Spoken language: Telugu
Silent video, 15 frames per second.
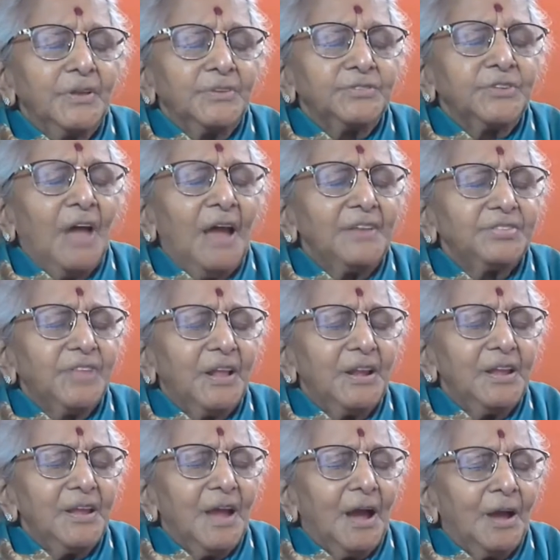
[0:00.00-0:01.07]
సాయి తల్లి
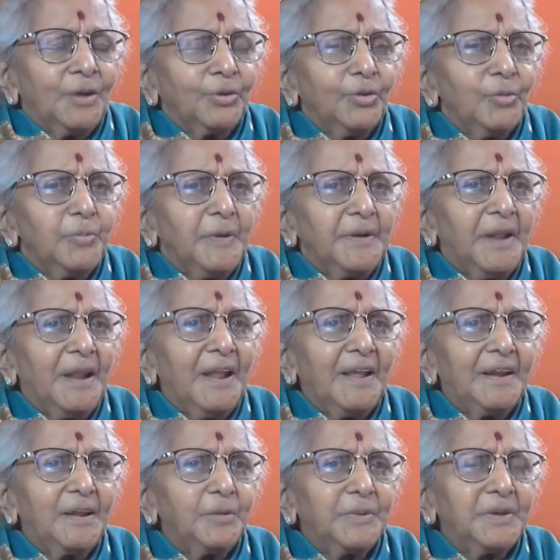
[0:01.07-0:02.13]
అణుగు బిడ్డలైన
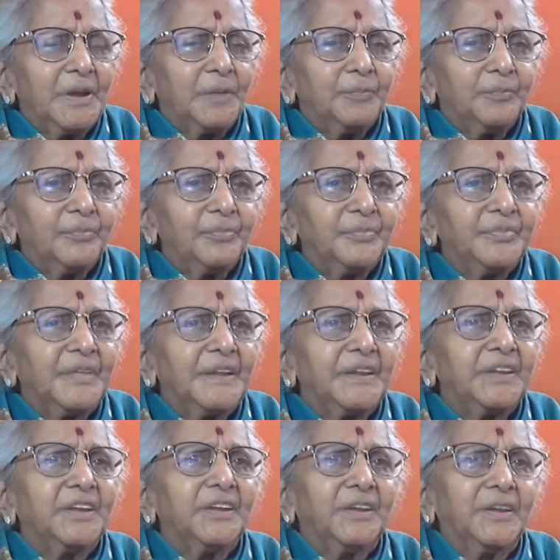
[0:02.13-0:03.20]
మీ
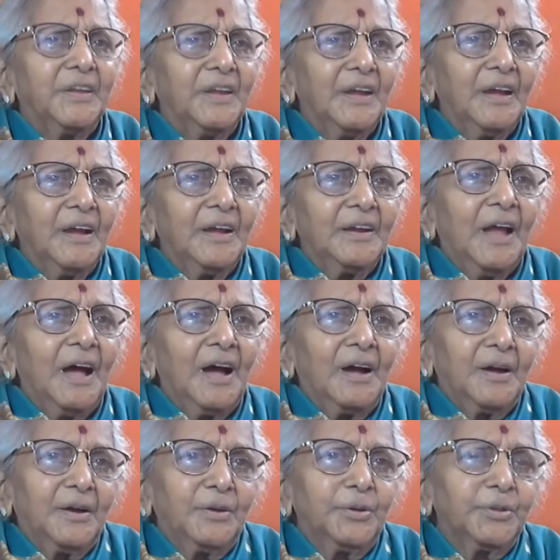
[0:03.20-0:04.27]
అందరికీ నా
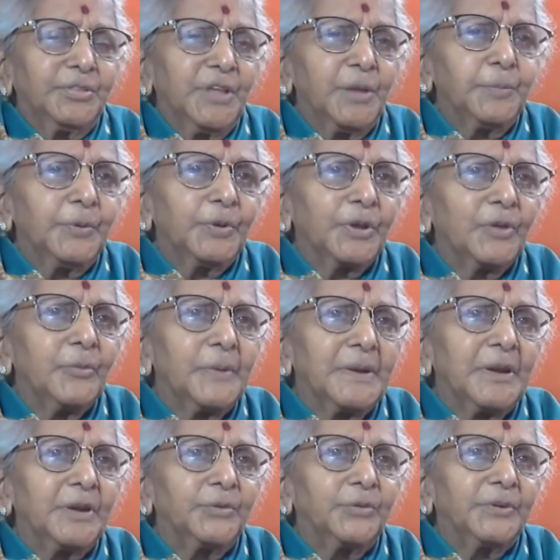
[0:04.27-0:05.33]

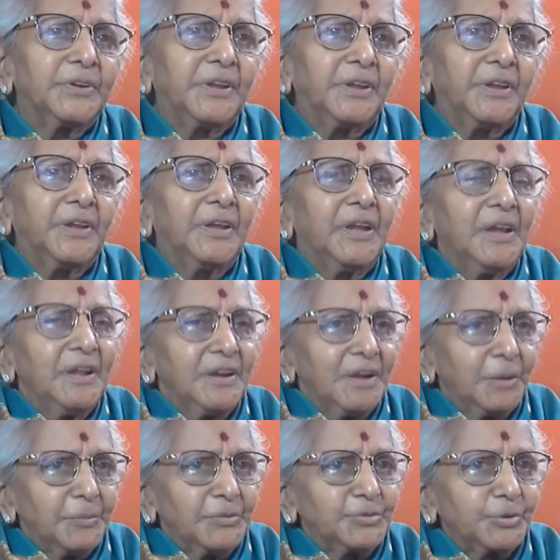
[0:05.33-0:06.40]
హృదయపూర్వకమైనటువంటి
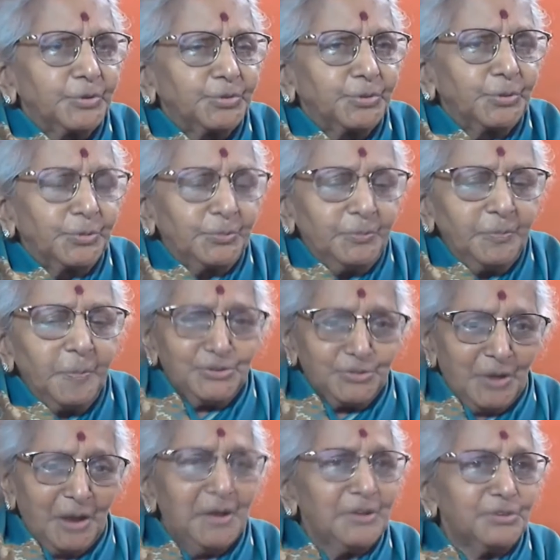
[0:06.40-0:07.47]
నమస్కృతులు
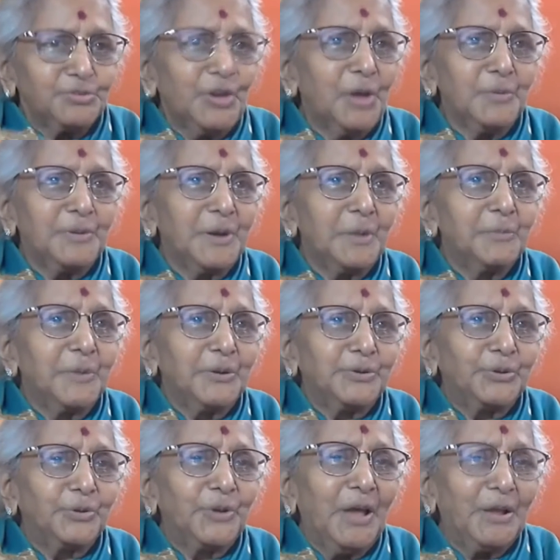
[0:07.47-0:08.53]
స్వామి
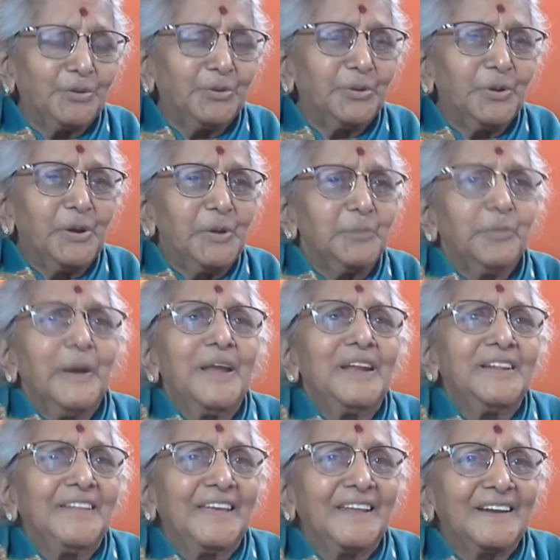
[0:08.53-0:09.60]
రమ్మంటున్నారు
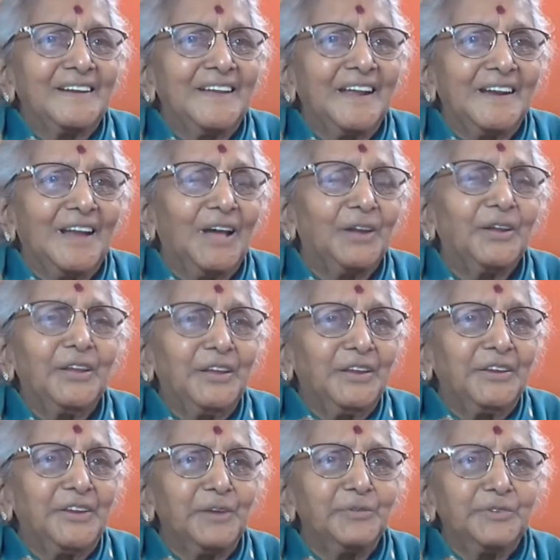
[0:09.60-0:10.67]
బయలుదేరండి అన్నారు
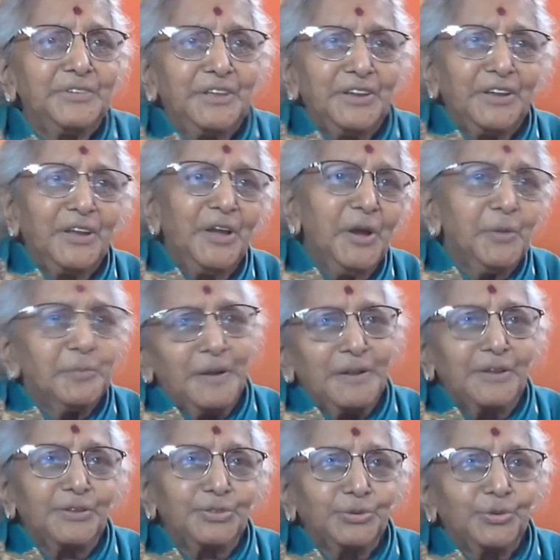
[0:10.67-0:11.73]
ఇంకేముంది
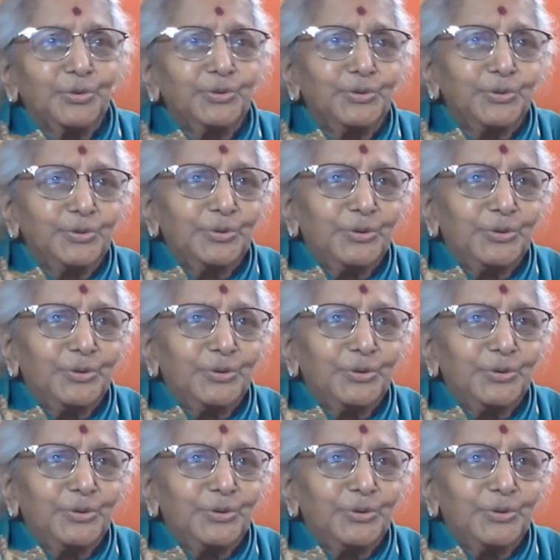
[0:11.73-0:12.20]
పరిగెత్తుకుంటూ